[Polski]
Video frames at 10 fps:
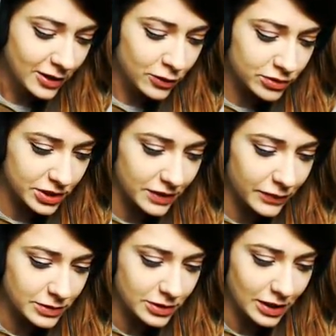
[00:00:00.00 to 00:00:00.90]
Kurczę, nie
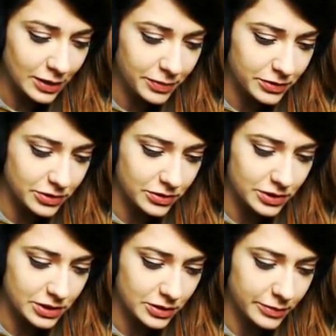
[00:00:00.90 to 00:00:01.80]
wiem co dalej począć ze
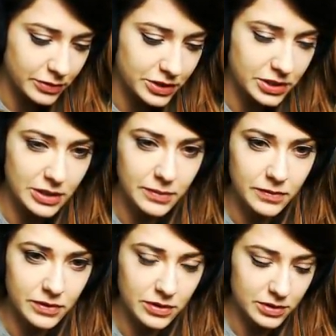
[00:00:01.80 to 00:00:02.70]
sobą, szczerze
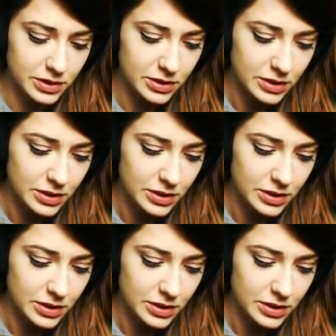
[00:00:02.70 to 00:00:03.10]
mówiąc.